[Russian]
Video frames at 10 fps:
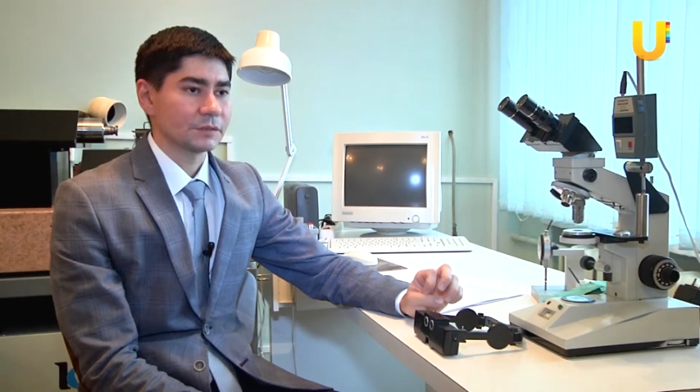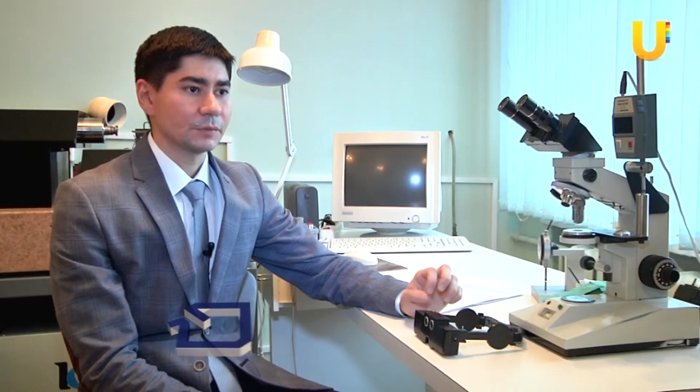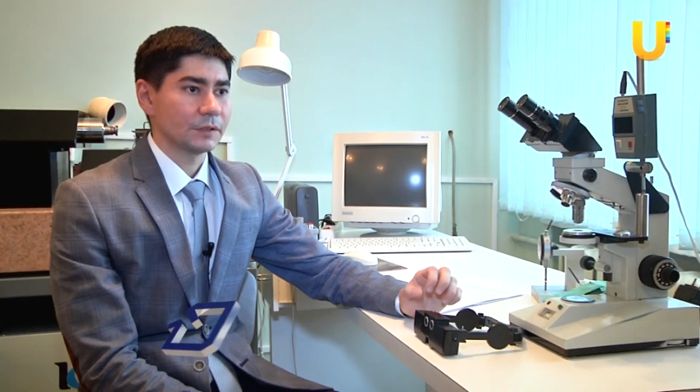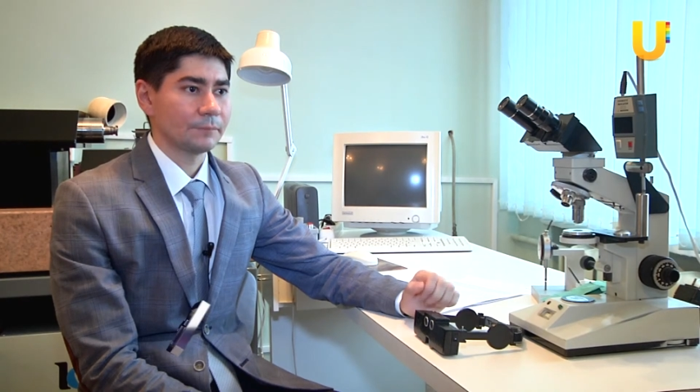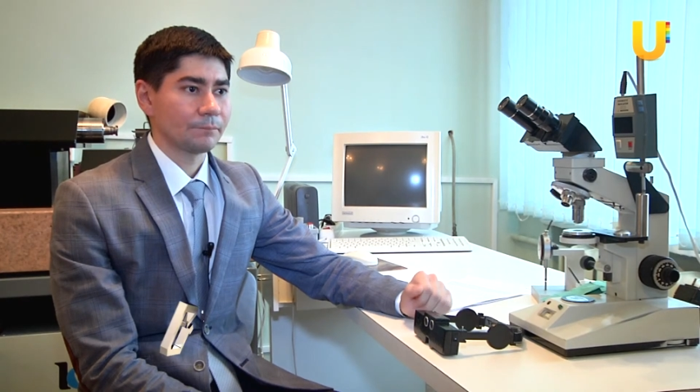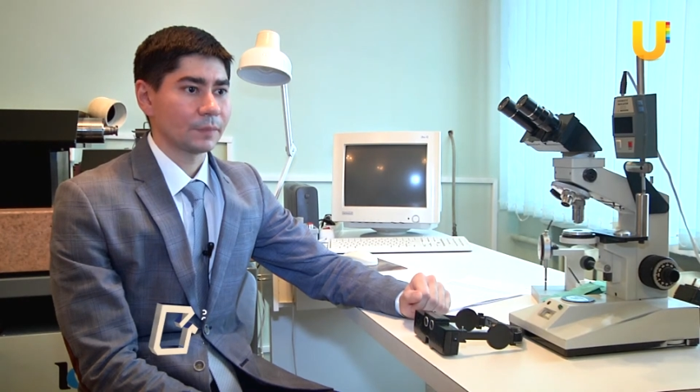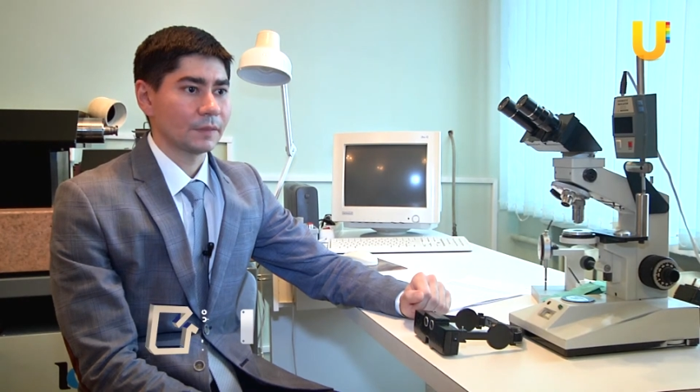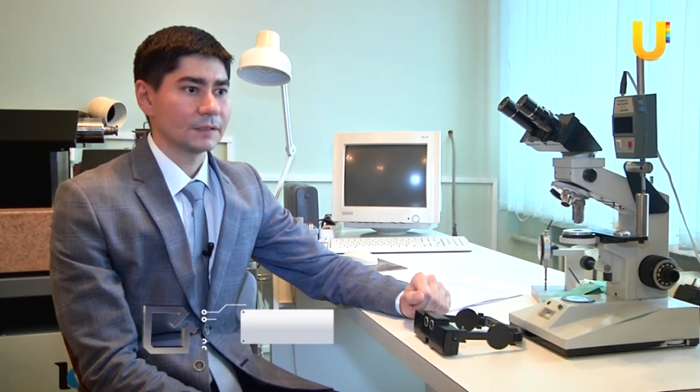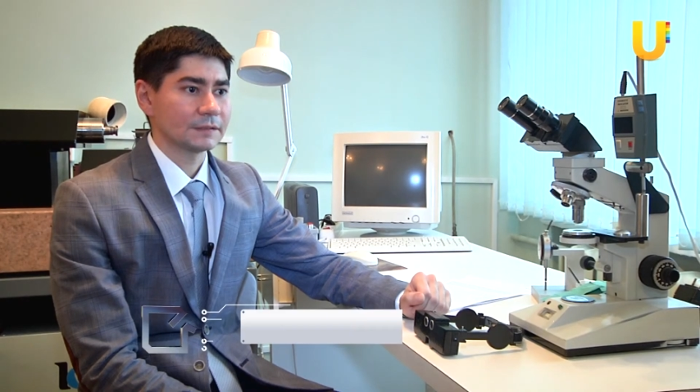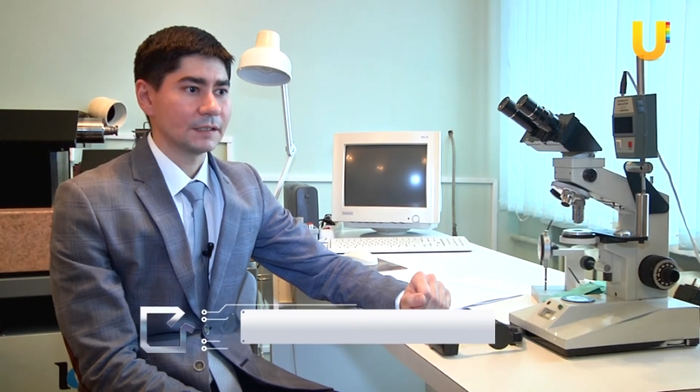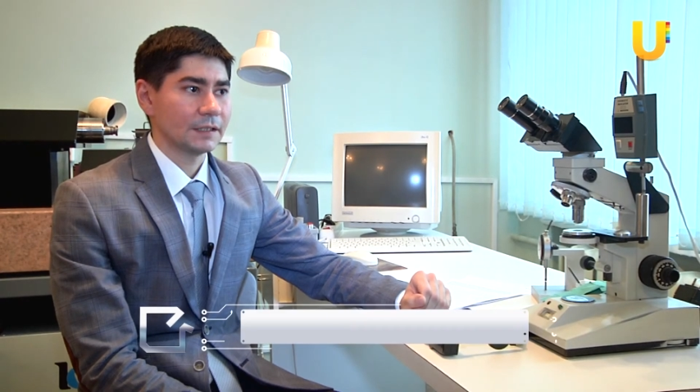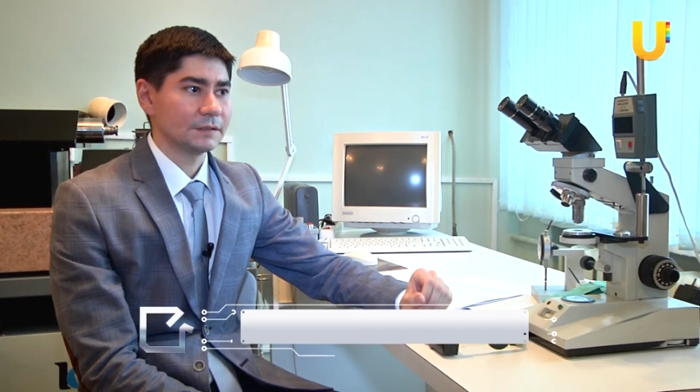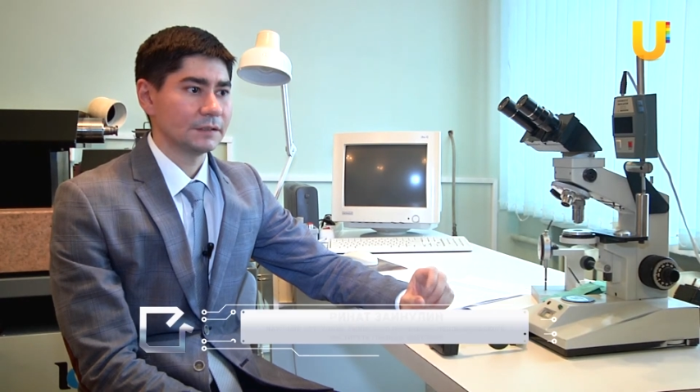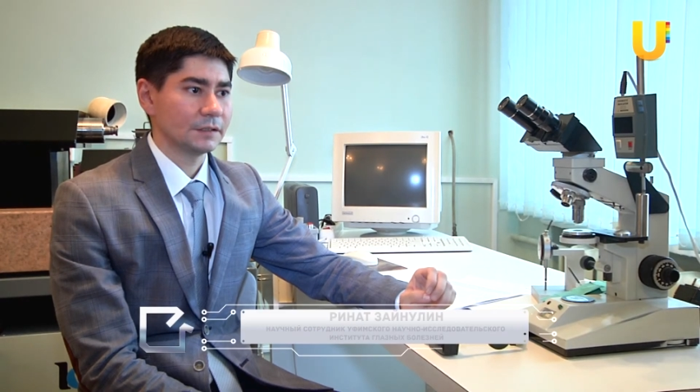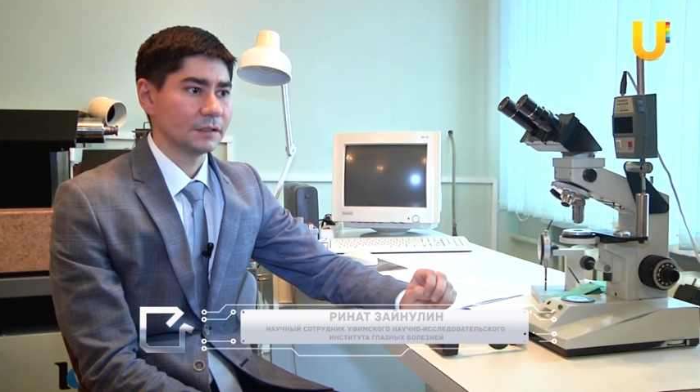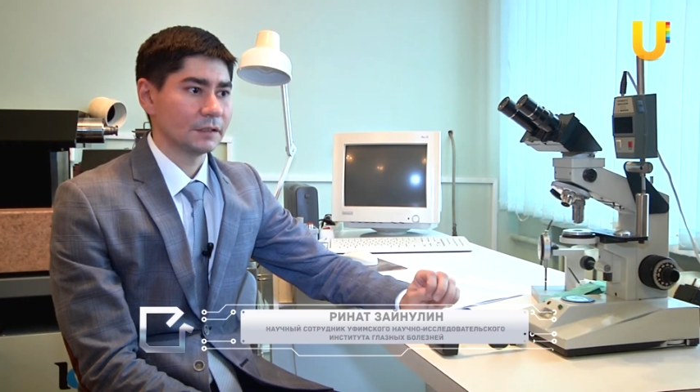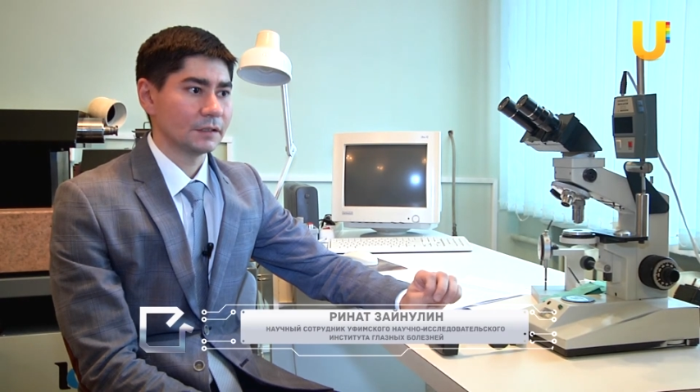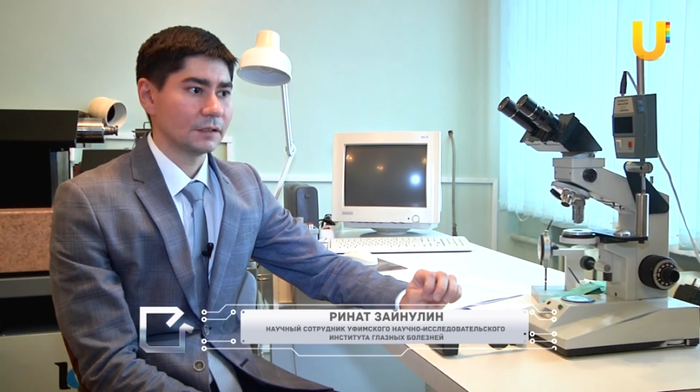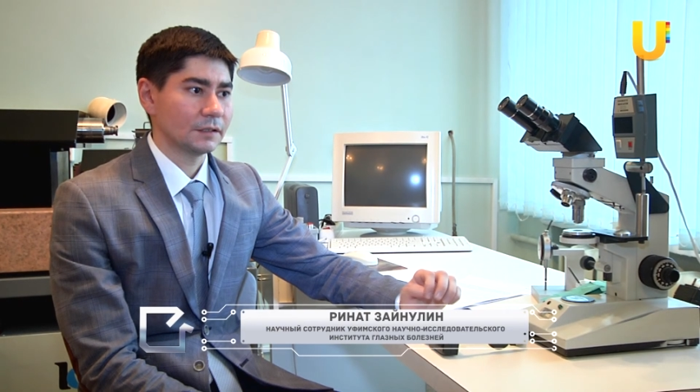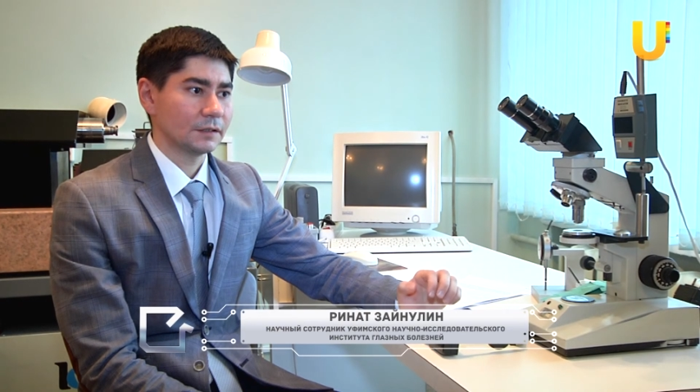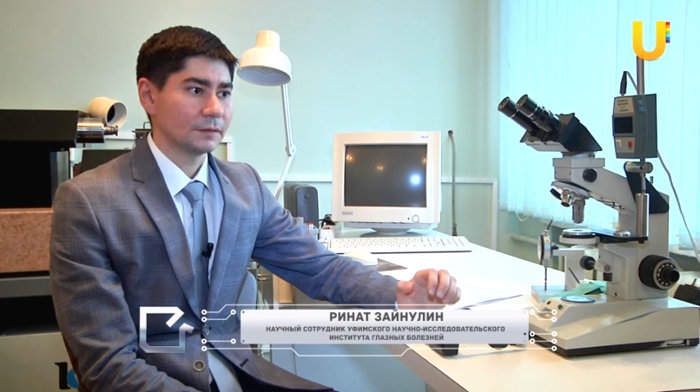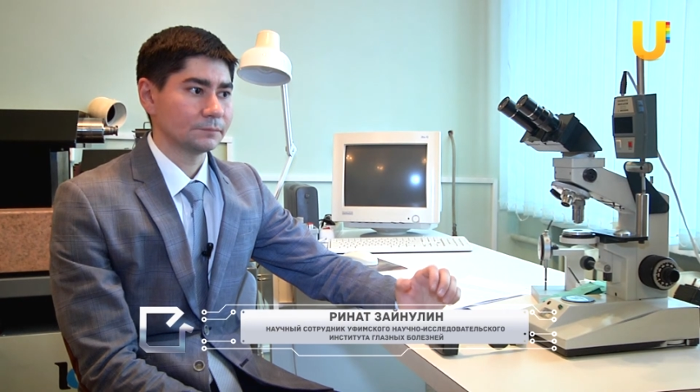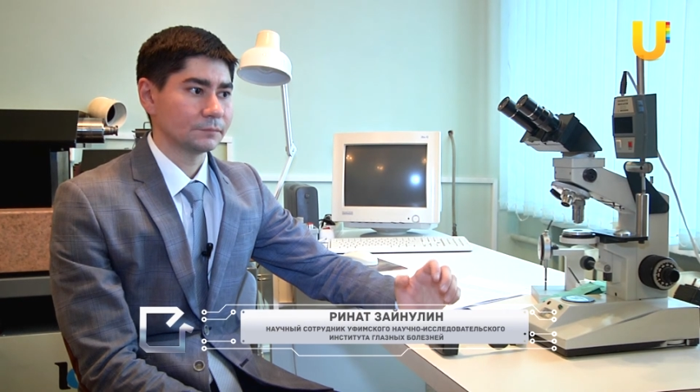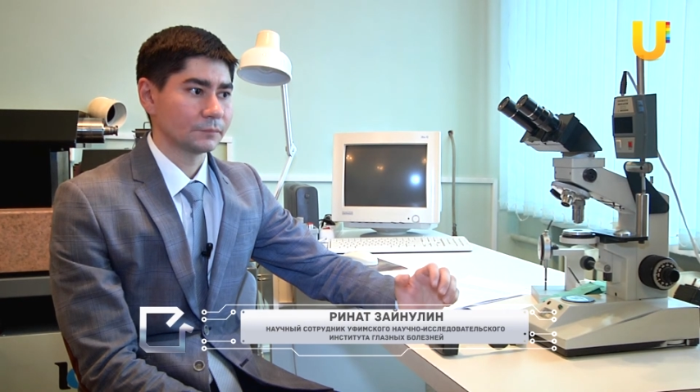мы на стадии э,